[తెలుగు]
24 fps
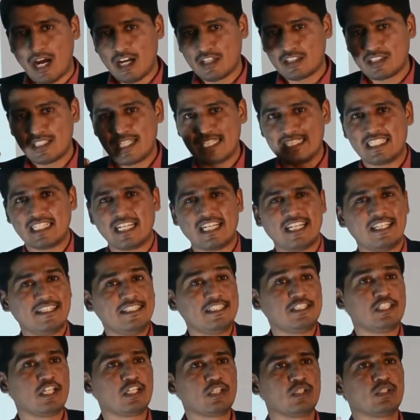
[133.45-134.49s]
ఆక్సిడేషన్
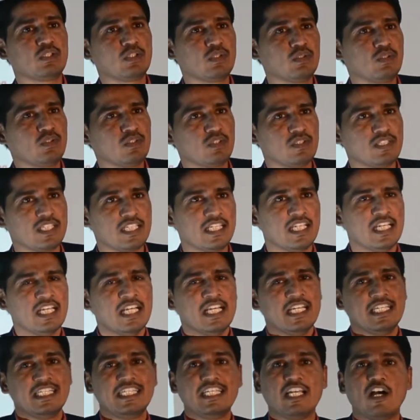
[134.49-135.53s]
అనేది జరుగుతూ ఉంటుంది
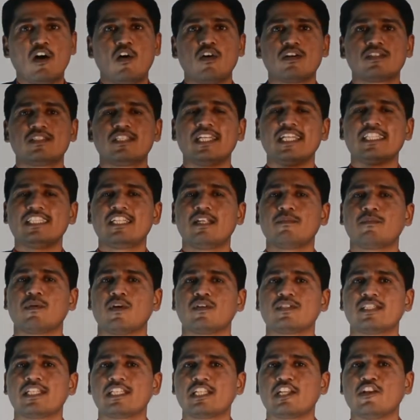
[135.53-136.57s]
ఈ ఆక్సిడేషన్
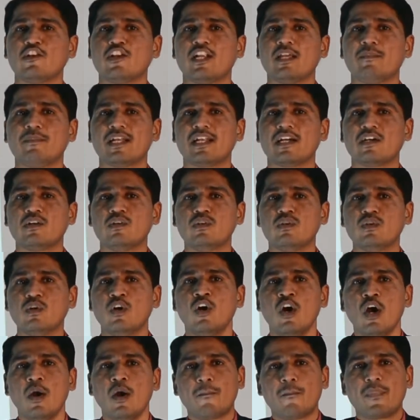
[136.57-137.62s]
ప్రాసెస్లోనే మనకు
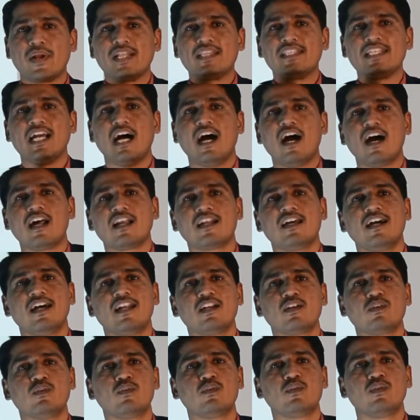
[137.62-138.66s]
ప్రతి
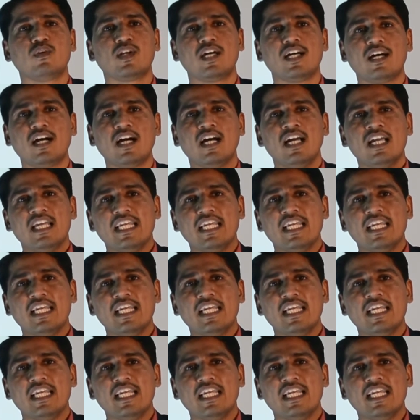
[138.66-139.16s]
ఆర్గాన్ కూడా